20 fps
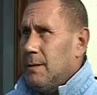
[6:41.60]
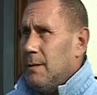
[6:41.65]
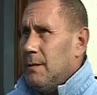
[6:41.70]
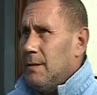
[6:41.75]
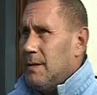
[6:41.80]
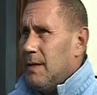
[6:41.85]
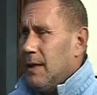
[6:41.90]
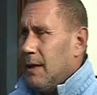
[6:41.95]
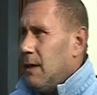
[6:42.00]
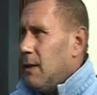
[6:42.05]
to
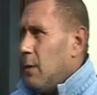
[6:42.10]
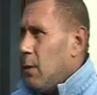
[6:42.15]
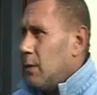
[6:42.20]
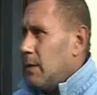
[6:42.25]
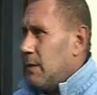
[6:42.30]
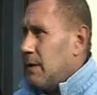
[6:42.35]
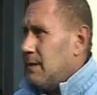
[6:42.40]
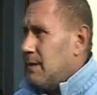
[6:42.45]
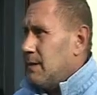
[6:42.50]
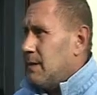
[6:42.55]
jest taki
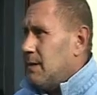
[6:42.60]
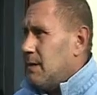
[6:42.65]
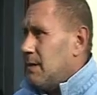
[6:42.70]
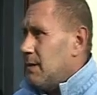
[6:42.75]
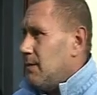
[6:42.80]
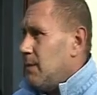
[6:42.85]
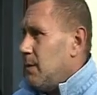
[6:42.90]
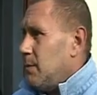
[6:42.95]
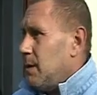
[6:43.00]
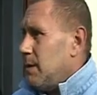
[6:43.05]
okres,
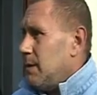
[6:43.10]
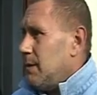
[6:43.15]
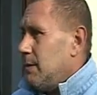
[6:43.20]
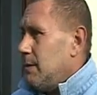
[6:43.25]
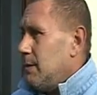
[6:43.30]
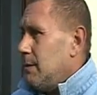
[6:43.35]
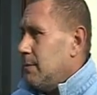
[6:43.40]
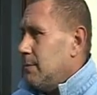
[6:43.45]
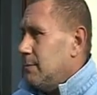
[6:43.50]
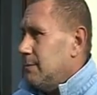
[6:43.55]
gdzie wie pani,
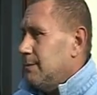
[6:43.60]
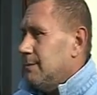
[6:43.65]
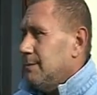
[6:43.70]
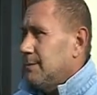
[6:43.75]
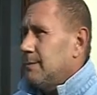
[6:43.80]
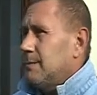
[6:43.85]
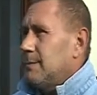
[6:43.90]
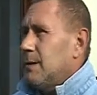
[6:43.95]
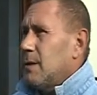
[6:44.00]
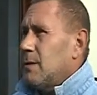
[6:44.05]
no,
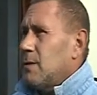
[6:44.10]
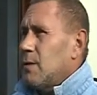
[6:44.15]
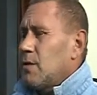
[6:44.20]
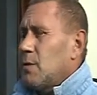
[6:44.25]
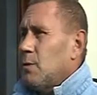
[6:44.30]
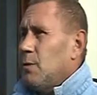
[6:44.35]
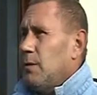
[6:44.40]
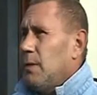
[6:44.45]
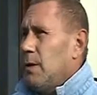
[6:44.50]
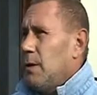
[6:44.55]
jak to
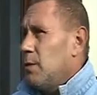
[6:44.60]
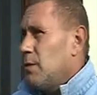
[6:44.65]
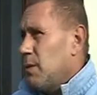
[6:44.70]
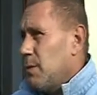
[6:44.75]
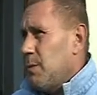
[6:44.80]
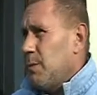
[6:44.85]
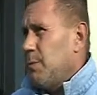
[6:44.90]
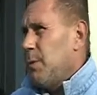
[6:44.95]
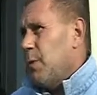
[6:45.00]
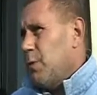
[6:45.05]
się mówi,
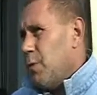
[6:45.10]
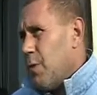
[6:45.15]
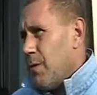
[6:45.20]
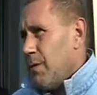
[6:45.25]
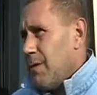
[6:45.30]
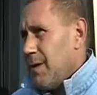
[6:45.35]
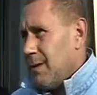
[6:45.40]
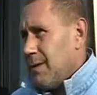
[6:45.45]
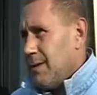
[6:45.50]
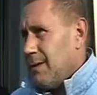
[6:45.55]
chodzimy po
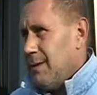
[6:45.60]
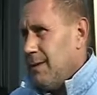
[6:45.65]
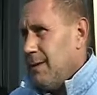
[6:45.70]
głowach.